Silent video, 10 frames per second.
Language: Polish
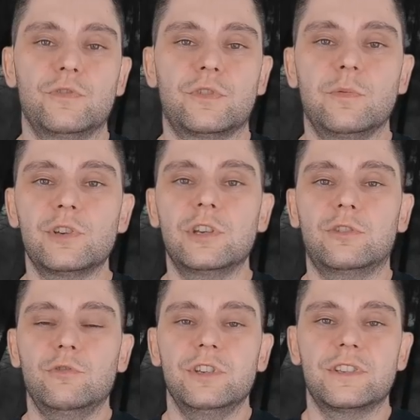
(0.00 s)
boską, jeśli
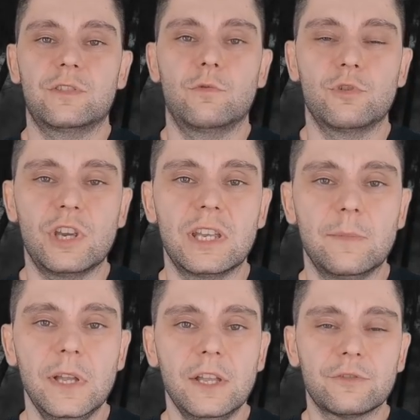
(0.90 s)
ktoś jest
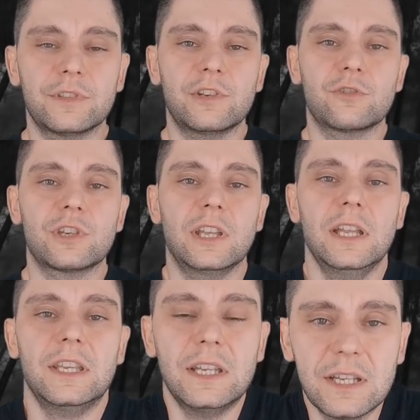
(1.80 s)
złodziejem, to znaczy,
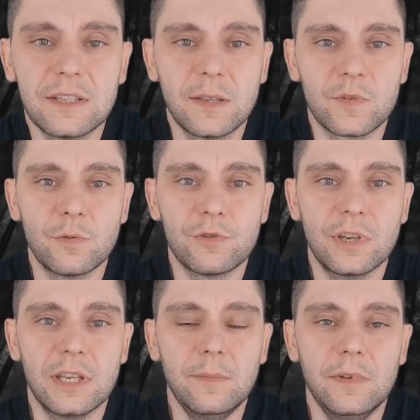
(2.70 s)
że ja jestem
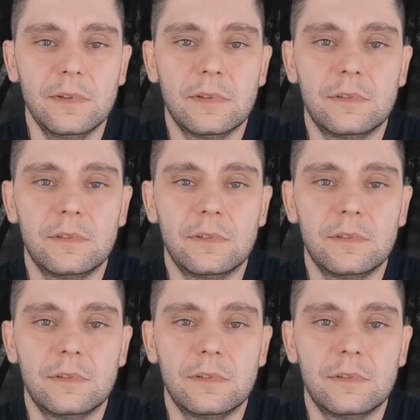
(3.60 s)
złodziejem?